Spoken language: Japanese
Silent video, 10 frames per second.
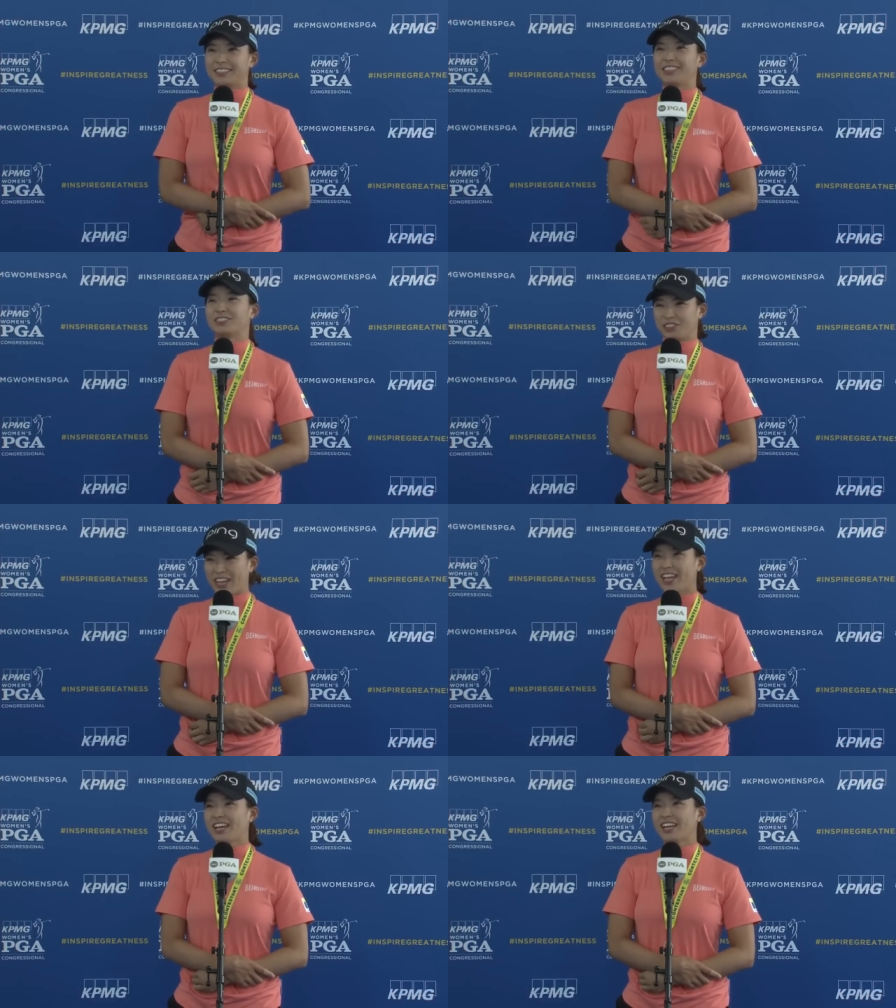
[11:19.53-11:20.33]
ですよ
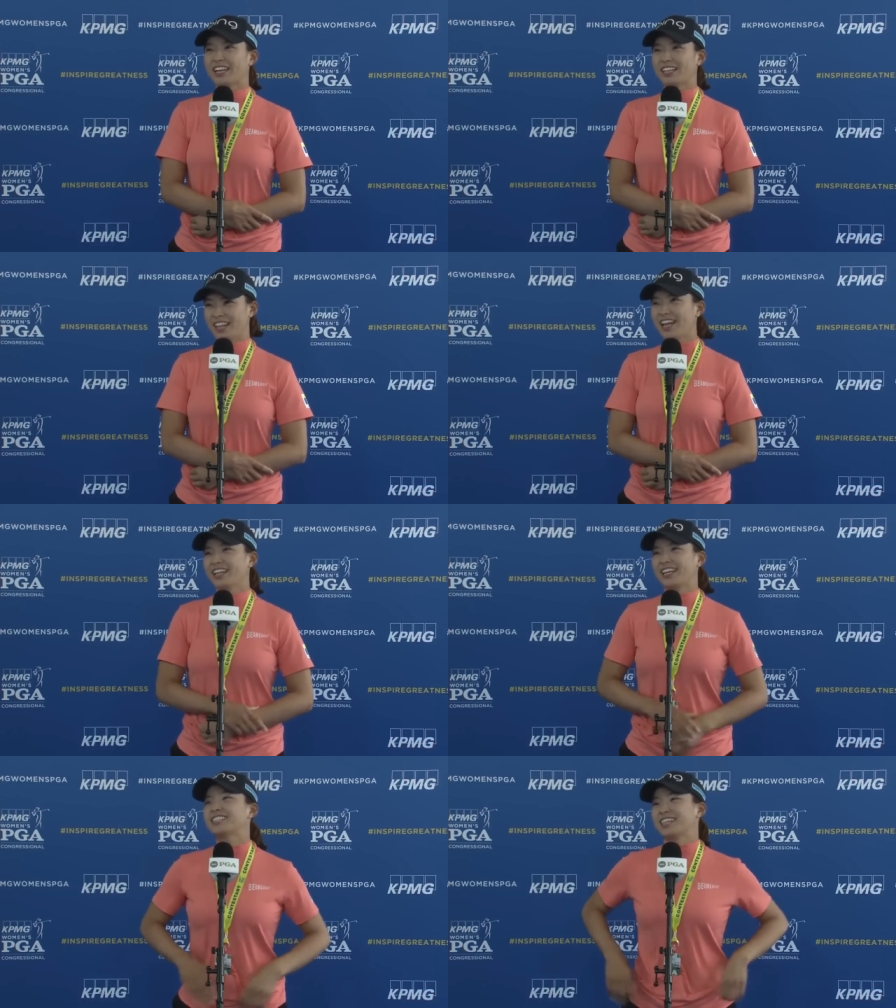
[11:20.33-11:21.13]
ね
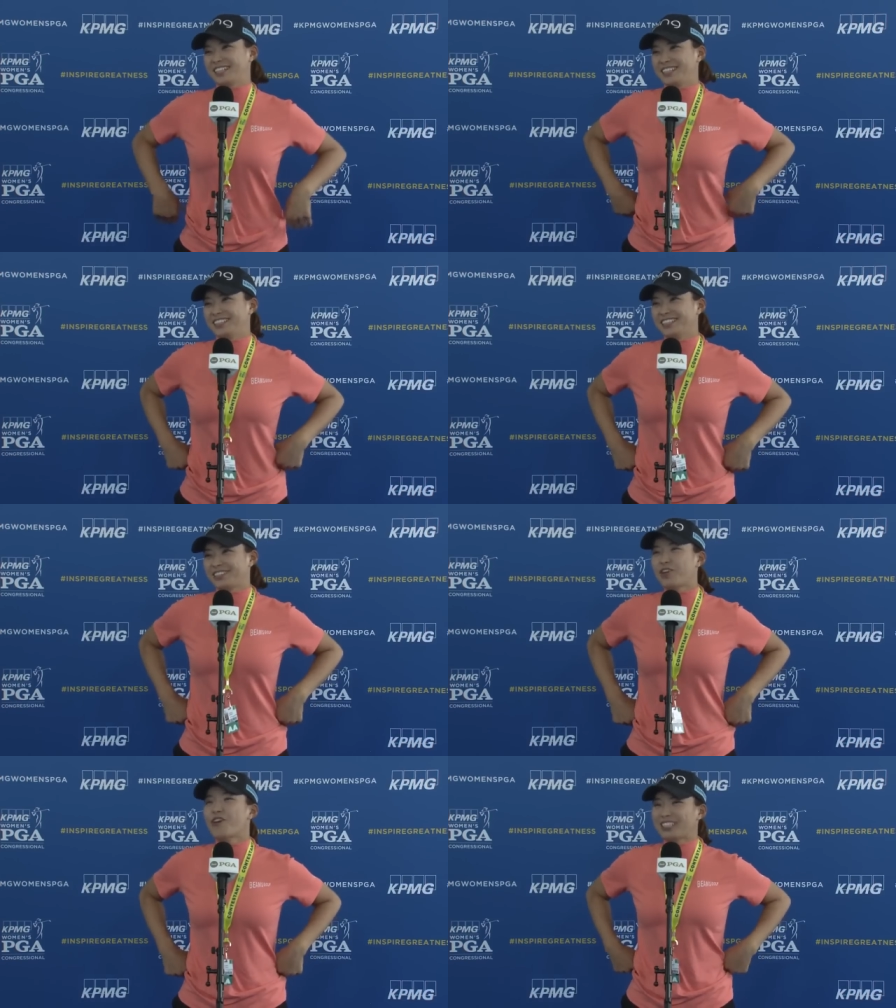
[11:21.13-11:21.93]
ね確かに
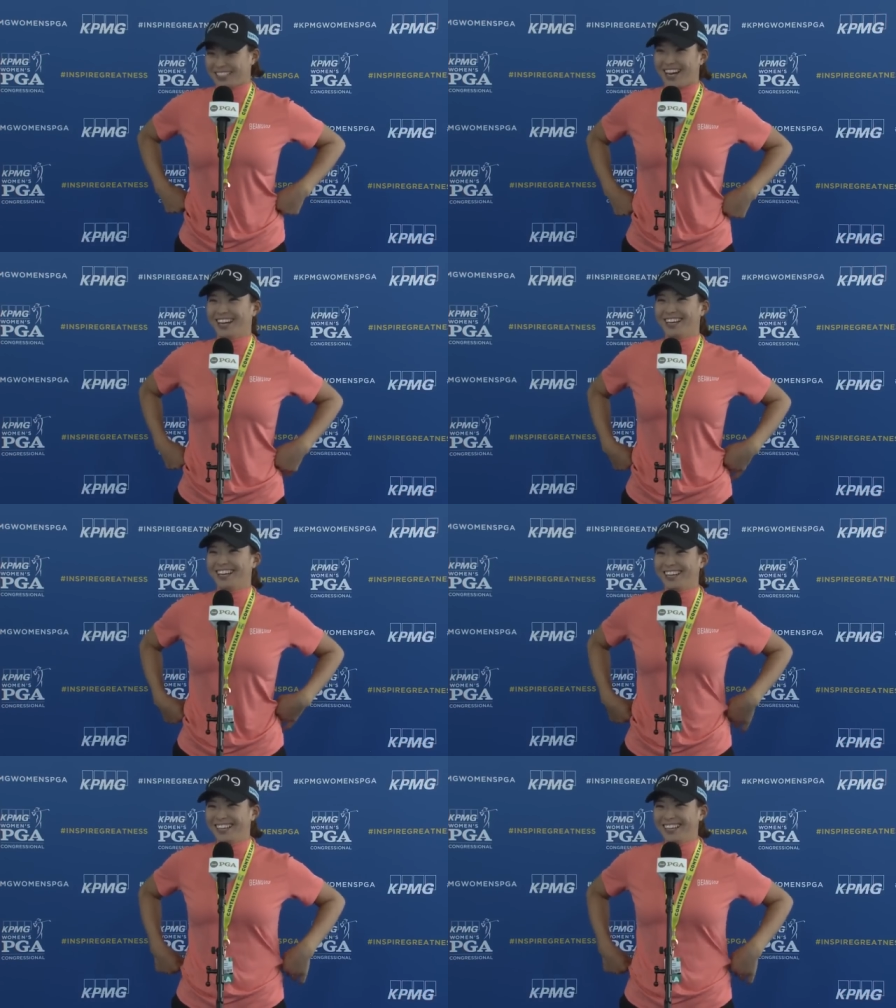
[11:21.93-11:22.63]
今日明日今日明日